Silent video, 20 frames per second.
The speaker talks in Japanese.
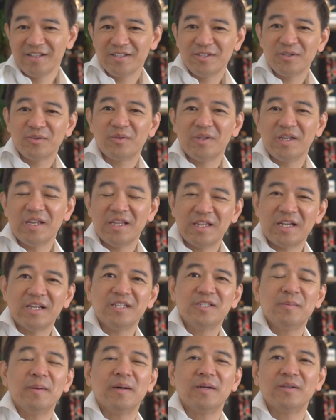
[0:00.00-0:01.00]
ちょっとね、
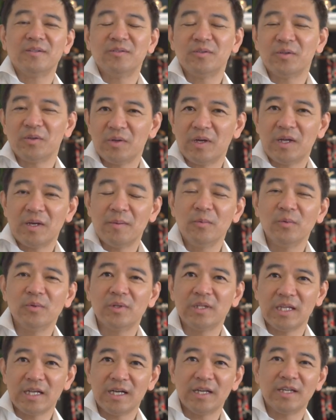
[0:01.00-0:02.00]
ダレスバッグの時はね、
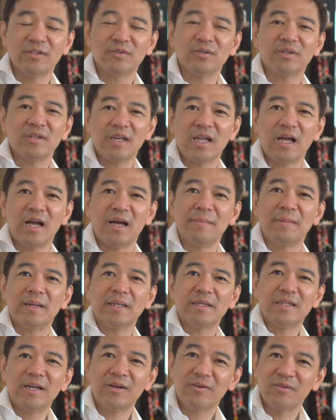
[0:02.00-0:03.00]
持って出かける時に、ああ、
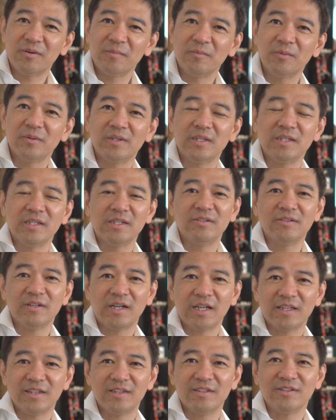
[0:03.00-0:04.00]
またこれ持って出るの
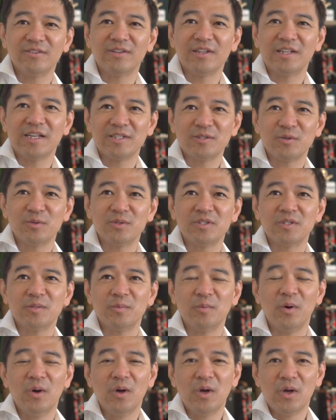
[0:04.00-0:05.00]
かっていうのはね、正直
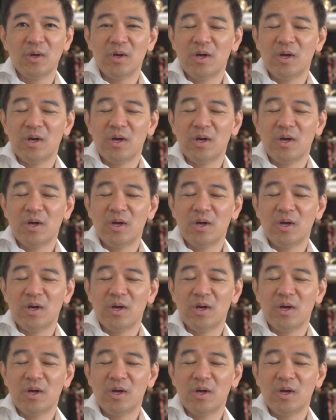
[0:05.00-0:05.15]
もう、